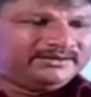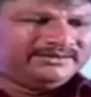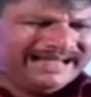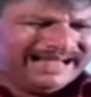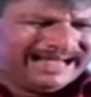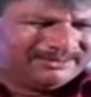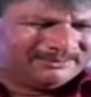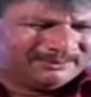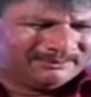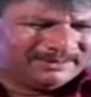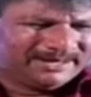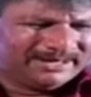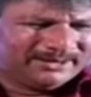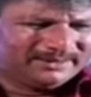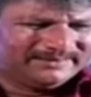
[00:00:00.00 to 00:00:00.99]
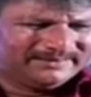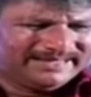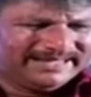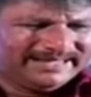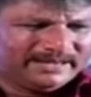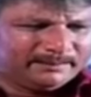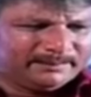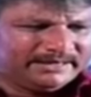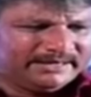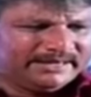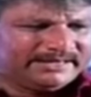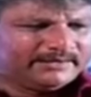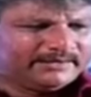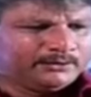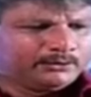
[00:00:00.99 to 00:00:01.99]
आर्टिस्ट के तौर पर की
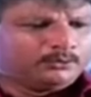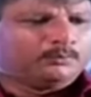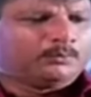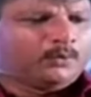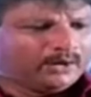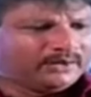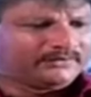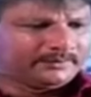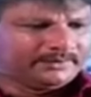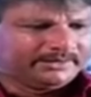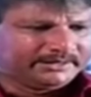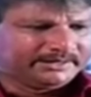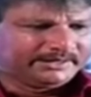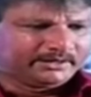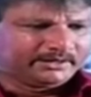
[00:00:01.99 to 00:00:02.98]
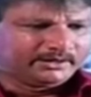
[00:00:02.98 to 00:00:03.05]
उन्होंने उन्नीस में